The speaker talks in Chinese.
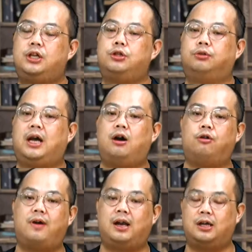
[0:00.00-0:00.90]
守大后
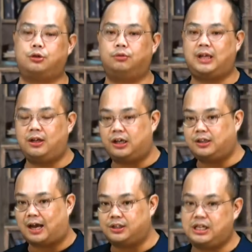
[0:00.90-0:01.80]
方啦，从当年
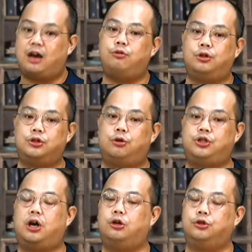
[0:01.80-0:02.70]
打项羽的时候，
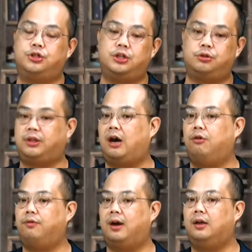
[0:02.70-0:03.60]
萧何就镇守大
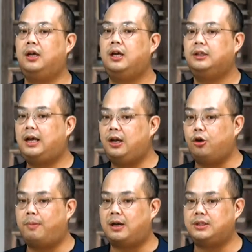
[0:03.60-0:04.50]
后方。但
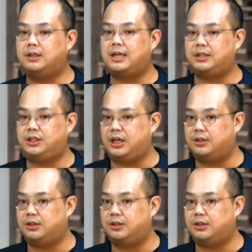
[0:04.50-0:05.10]
刘邦身在前